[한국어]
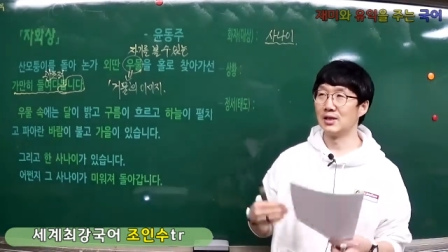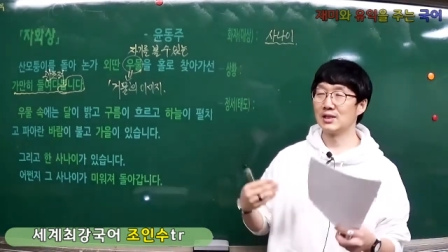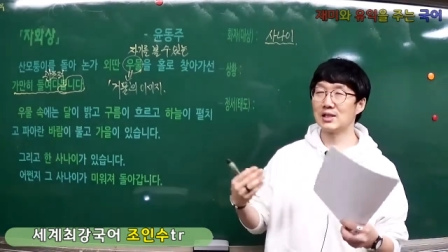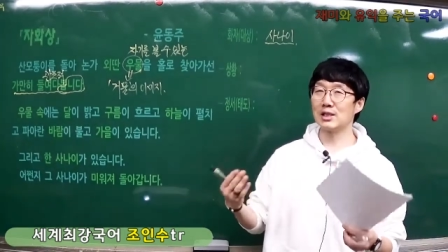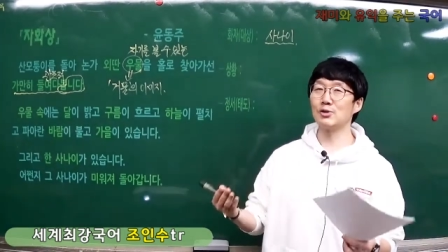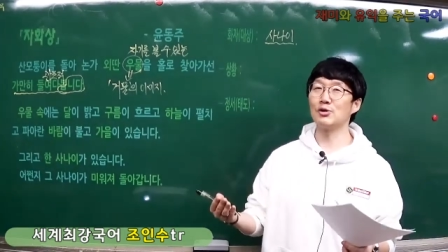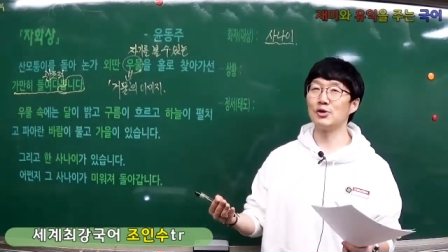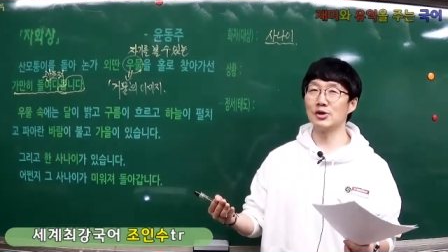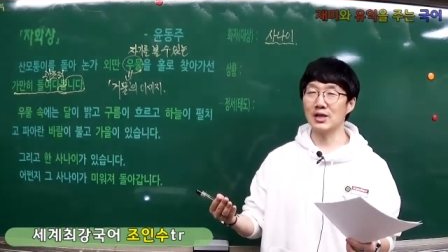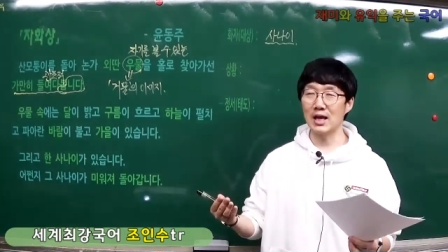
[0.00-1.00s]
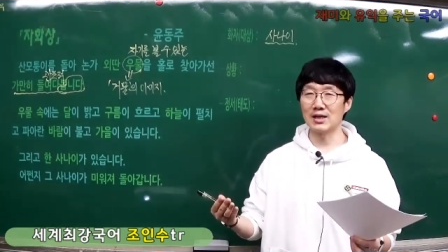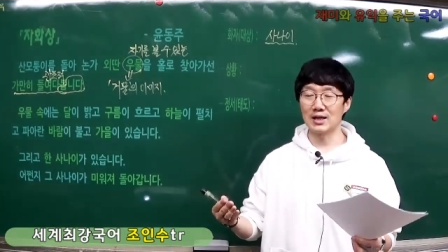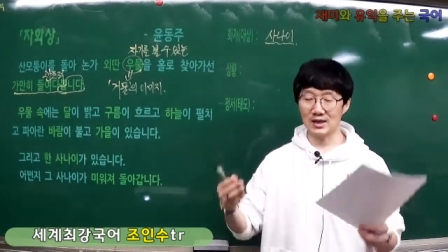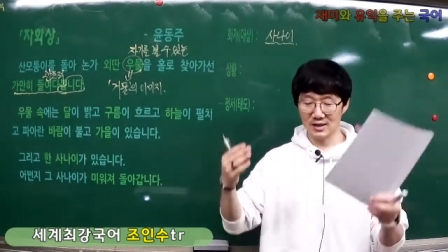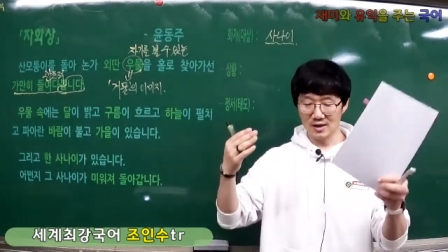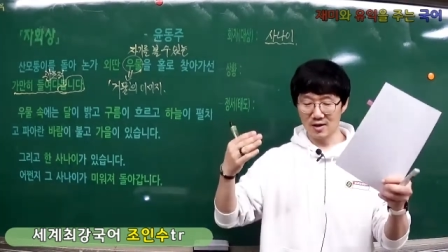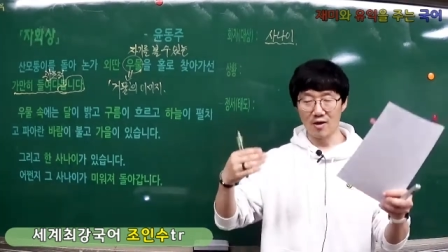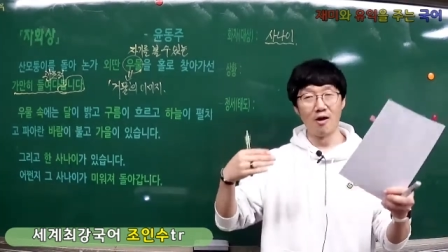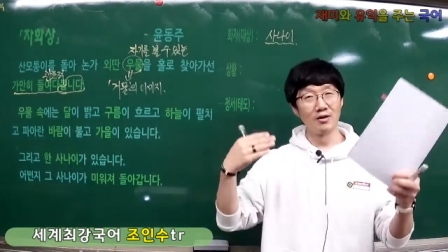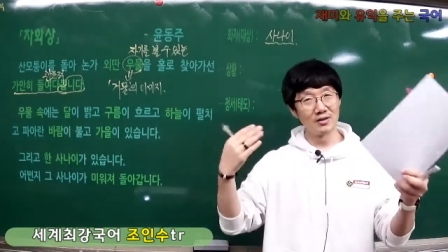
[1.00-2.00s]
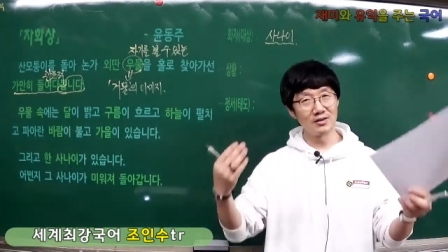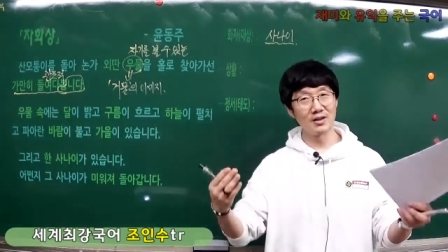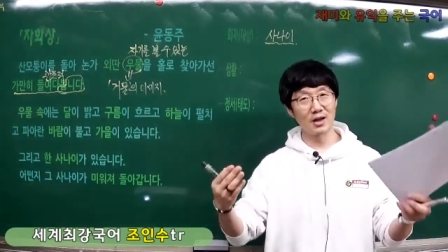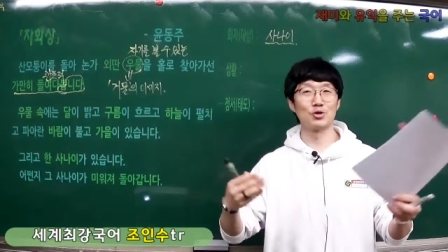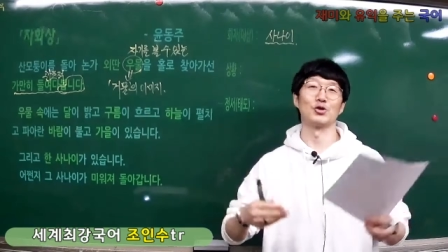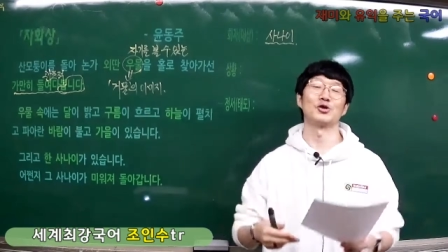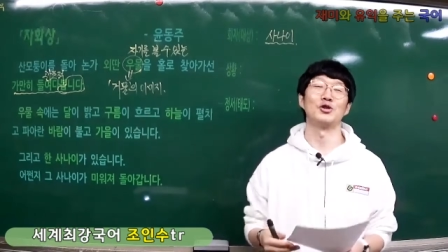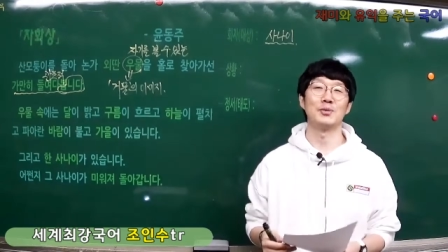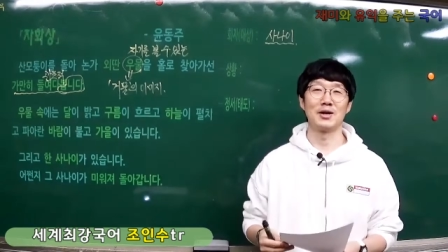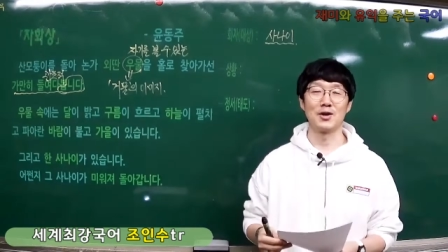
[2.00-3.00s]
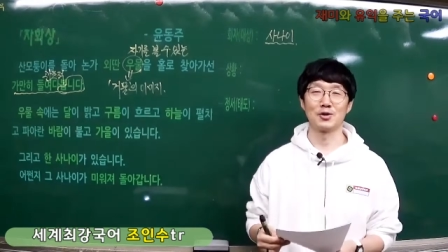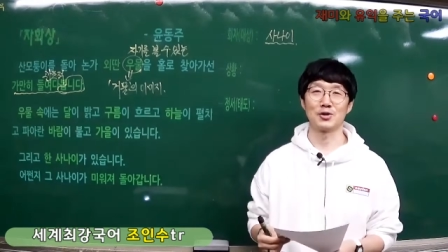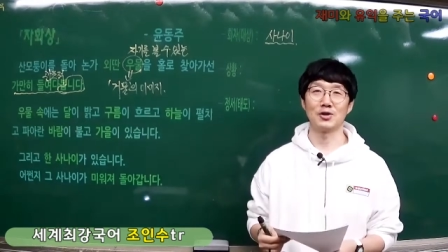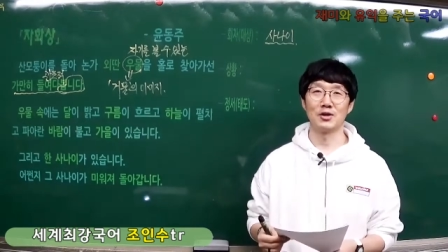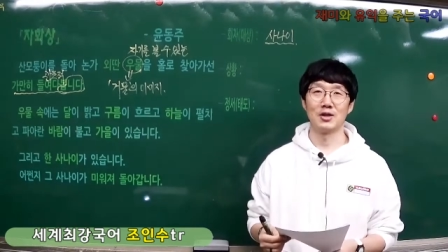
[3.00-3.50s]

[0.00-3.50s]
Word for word: 친구들이 아니라 어른들에게 주로 쓰는 말이에요. 그죠?